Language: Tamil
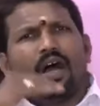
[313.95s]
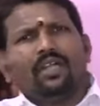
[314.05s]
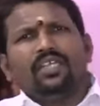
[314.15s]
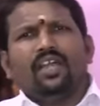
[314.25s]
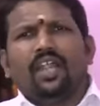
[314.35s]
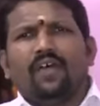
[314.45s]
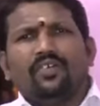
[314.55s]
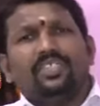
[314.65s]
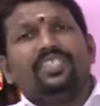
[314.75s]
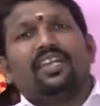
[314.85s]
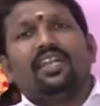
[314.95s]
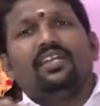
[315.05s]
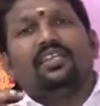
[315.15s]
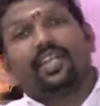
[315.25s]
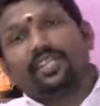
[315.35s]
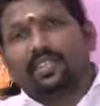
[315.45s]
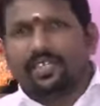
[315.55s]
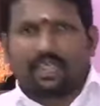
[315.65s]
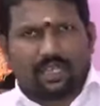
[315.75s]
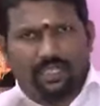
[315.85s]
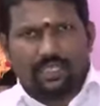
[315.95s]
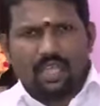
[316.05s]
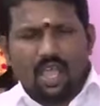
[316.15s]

ஆண்டுகளாக வந்து இருள் நிறைந்திருக்கிறது